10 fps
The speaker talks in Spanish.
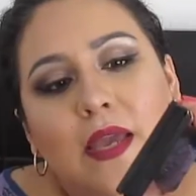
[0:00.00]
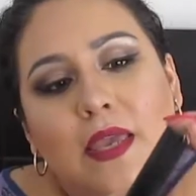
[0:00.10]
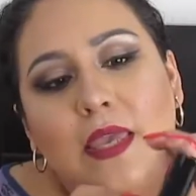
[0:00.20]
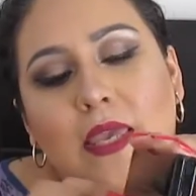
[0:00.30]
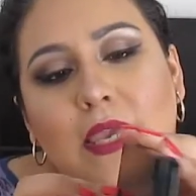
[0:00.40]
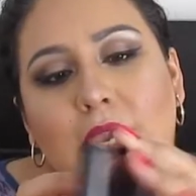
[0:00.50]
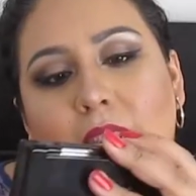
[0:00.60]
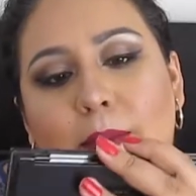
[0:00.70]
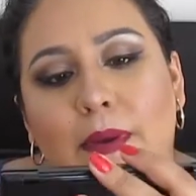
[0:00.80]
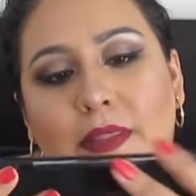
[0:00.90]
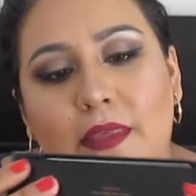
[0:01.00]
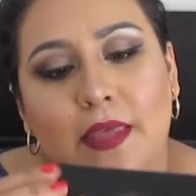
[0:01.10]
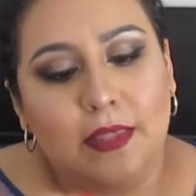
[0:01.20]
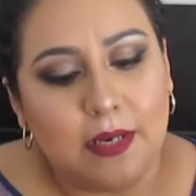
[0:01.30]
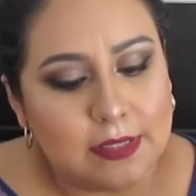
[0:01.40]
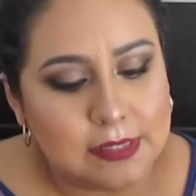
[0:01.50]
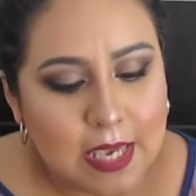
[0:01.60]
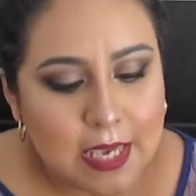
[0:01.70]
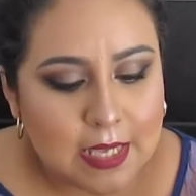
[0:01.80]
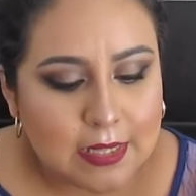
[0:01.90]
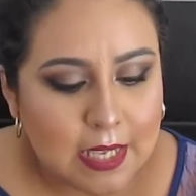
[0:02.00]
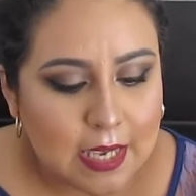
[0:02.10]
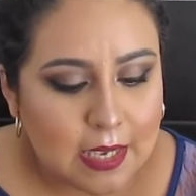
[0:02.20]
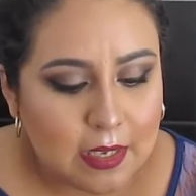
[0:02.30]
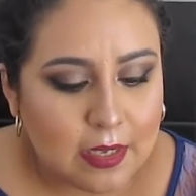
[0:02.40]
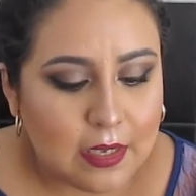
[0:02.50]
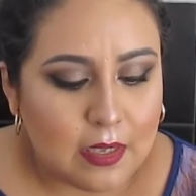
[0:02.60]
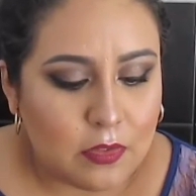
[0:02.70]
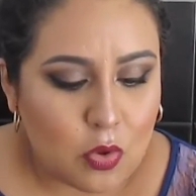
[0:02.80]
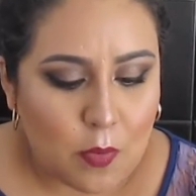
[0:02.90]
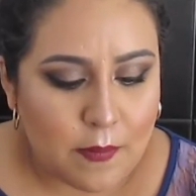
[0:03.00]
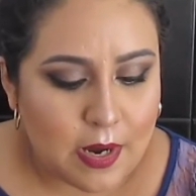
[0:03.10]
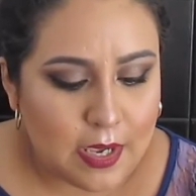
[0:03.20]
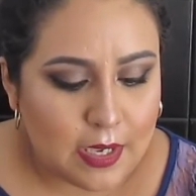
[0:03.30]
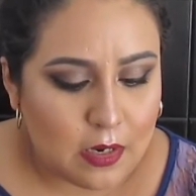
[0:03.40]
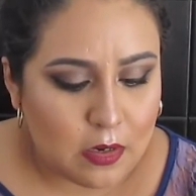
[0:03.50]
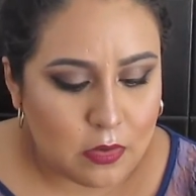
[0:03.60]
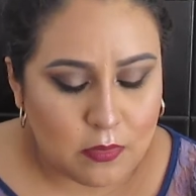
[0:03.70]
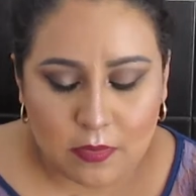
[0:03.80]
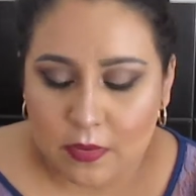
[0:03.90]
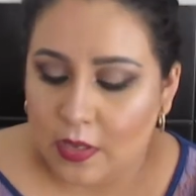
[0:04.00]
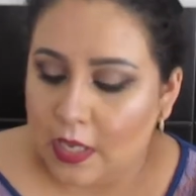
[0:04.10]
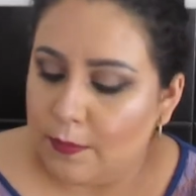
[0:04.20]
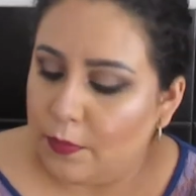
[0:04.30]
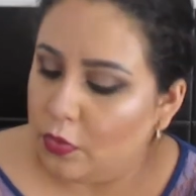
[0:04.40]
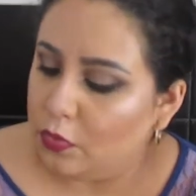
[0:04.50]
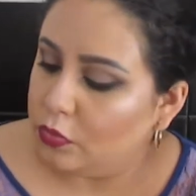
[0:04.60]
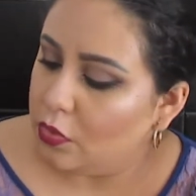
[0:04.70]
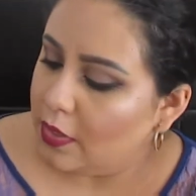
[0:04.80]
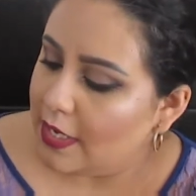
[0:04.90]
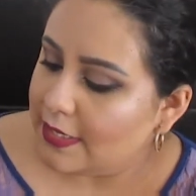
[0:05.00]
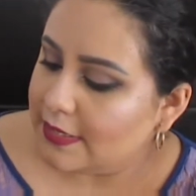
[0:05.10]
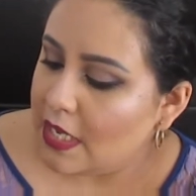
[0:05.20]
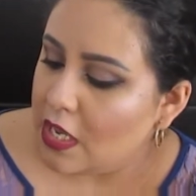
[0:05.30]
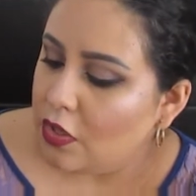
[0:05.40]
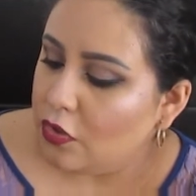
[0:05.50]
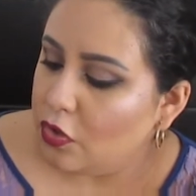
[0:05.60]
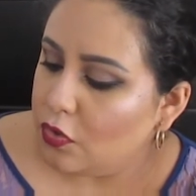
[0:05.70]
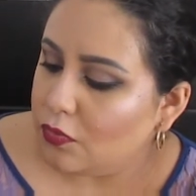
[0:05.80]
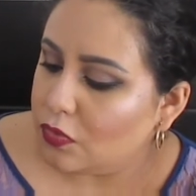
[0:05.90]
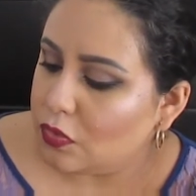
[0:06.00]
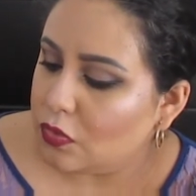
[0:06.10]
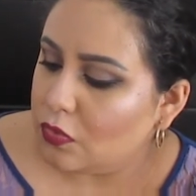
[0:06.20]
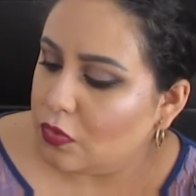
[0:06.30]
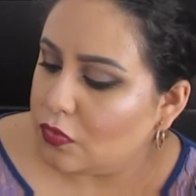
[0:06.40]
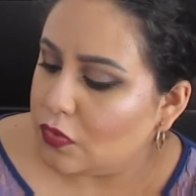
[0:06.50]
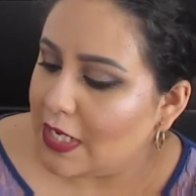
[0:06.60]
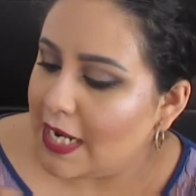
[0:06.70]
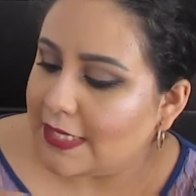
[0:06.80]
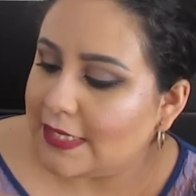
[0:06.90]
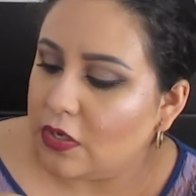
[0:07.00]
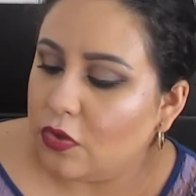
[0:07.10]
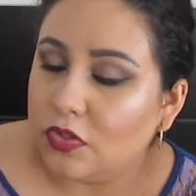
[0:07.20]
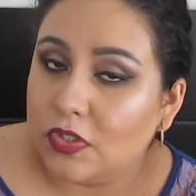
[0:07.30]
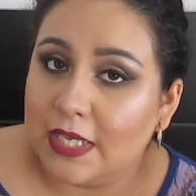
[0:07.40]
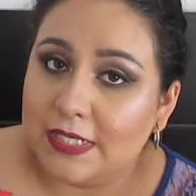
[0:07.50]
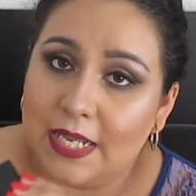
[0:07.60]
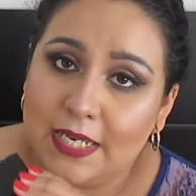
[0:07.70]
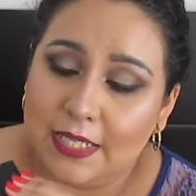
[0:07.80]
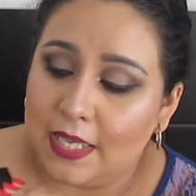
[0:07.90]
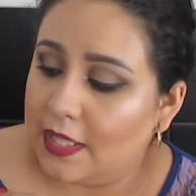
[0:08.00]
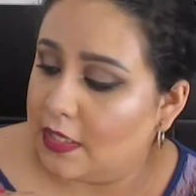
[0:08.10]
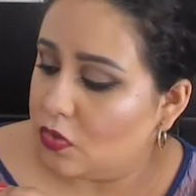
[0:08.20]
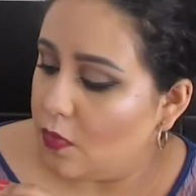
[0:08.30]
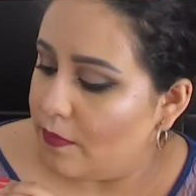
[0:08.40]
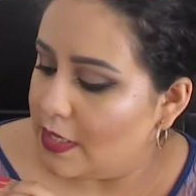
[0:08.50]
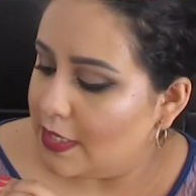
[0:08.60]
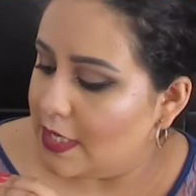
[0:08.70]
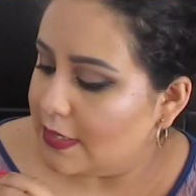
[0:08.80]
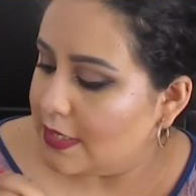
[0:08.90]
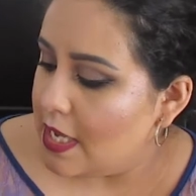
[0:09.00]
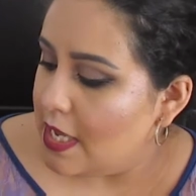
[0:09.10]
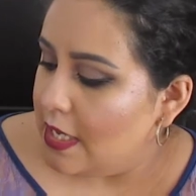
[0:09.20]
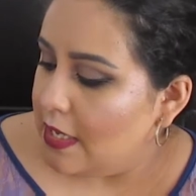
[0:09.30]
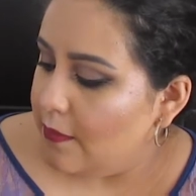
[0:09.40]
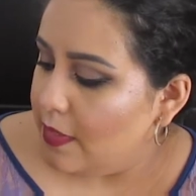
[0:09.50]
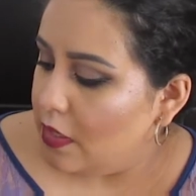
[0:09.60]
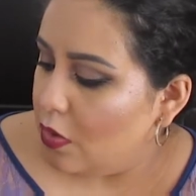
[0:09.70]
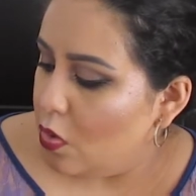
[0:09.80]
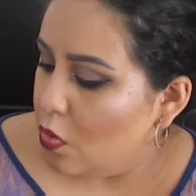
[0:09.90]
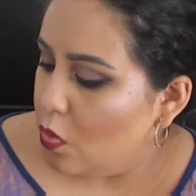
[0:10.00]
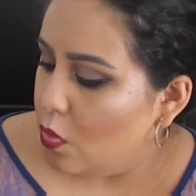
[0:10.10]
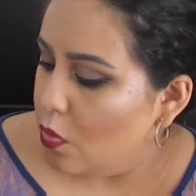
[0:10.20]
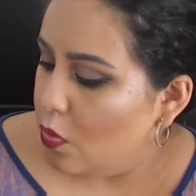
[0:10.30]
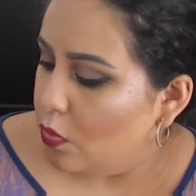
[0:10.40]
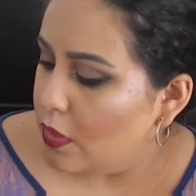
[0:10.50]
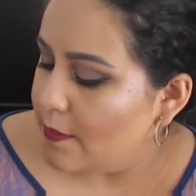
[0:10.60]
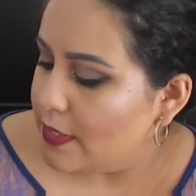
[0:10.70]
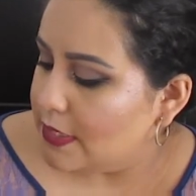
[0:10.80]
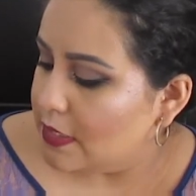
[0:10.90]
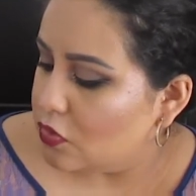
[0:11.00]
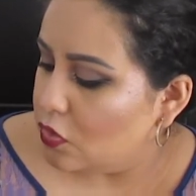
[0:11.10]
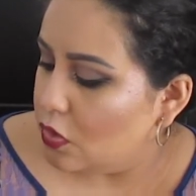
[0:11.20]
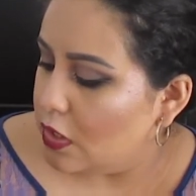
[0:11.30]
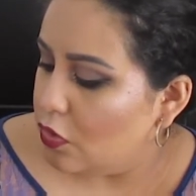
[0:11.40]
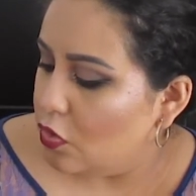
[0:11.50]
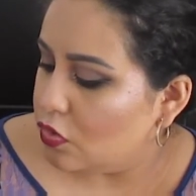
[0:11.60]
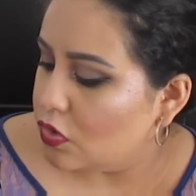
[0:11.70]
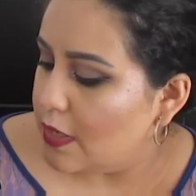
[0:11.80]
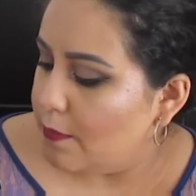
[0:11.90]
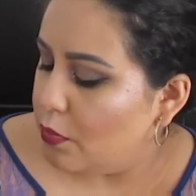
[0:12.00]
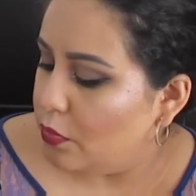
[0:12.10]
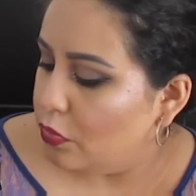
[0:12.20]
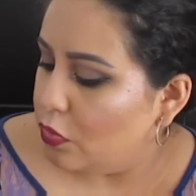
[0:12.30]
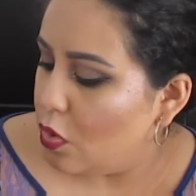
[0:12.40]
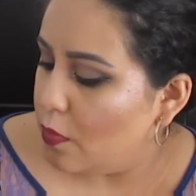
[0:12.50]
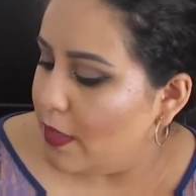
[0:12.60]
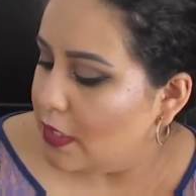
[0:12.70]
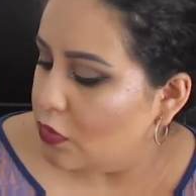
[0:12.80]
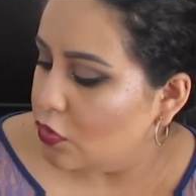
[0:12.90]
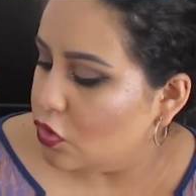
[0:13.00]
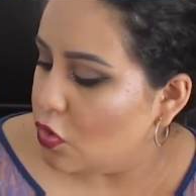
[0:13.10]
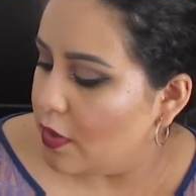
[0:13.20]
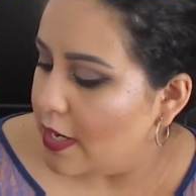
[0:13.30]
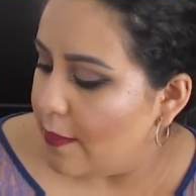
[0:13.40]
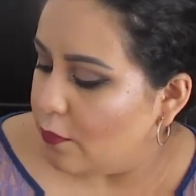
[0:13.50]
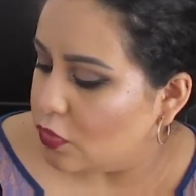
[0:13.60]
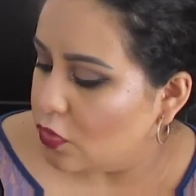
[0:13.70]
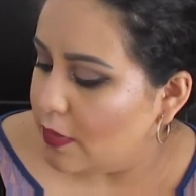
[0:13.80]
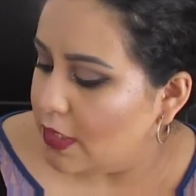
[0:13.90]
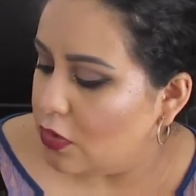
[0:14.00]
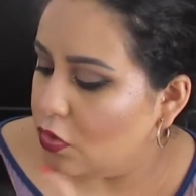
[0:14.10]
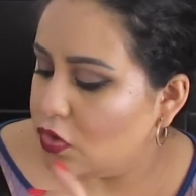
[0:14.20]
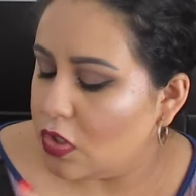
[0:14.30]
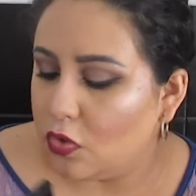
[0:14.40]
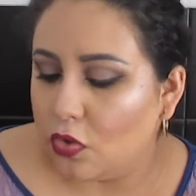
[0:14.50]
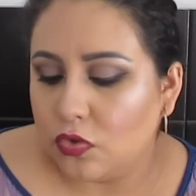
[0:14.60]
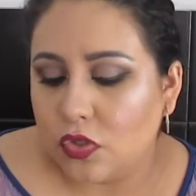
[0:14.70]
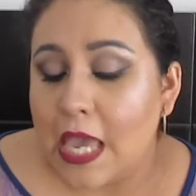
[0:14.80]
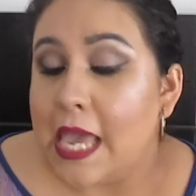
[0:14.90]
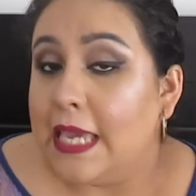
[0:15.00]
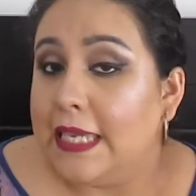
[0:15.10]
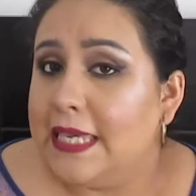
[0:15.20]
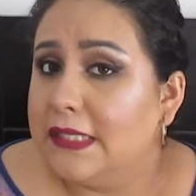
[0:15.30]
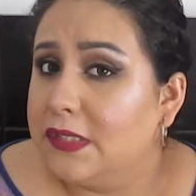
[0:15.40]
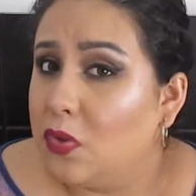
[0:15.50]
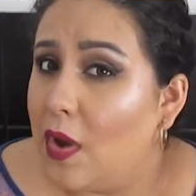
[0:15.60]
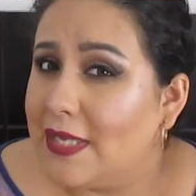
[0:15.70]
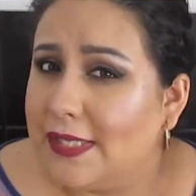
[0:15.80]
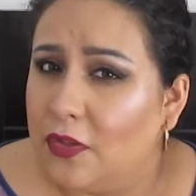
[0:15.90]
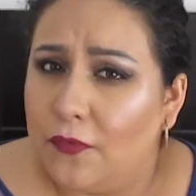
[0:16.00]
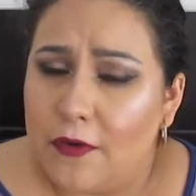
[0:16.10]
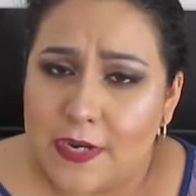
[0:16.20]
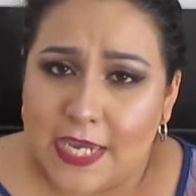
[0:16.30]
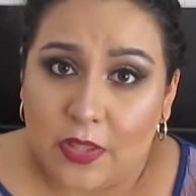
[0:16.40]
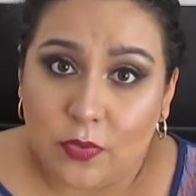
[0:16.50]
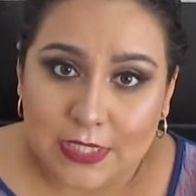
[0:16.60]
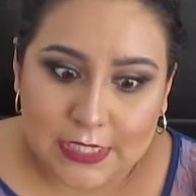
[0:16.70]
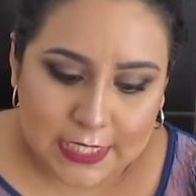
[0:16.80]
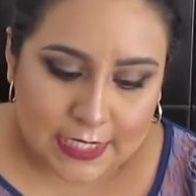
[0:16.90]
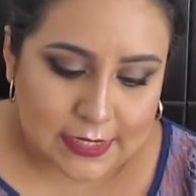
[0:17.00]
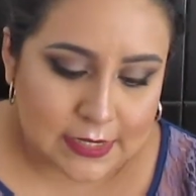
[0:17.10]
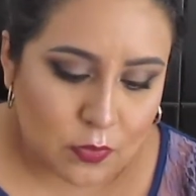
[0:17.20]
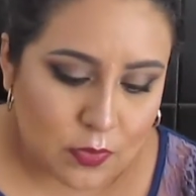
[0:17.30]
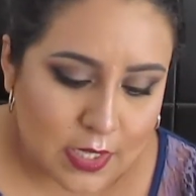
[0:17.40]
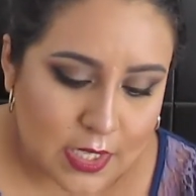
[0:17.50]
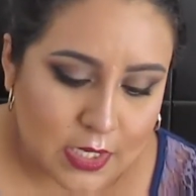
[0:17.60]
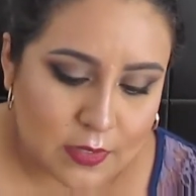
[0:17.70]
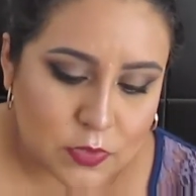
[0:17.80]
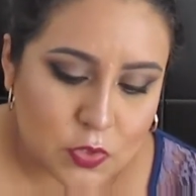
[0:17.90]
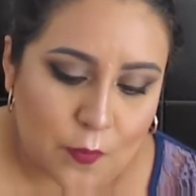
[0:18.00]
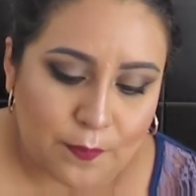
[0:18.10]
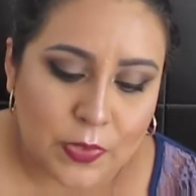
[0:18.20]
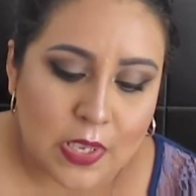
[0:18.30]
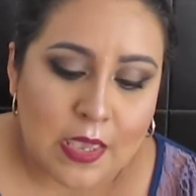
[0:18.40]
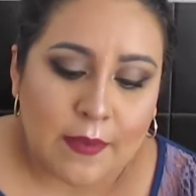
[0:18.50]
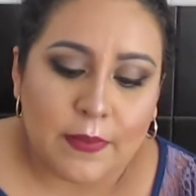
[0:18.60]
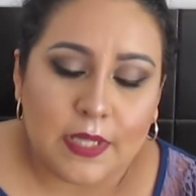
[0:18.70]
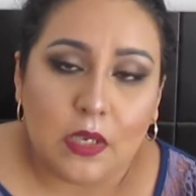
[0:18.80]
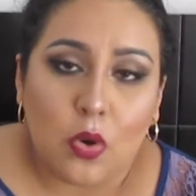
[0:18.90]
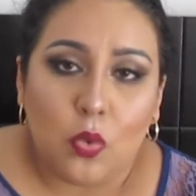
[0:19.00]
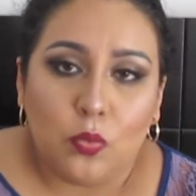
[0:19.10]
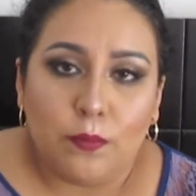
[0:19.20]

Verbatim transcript: y en la parte de atrás te eh, nombra el, el producto que es New nudes clásicos, que es la línea de sombritas, y viene con una presentación de 12.28 gramos, ¿no? Vienen 12 tonos y esto ha sido fabricado en China, según la descripción. Viene con un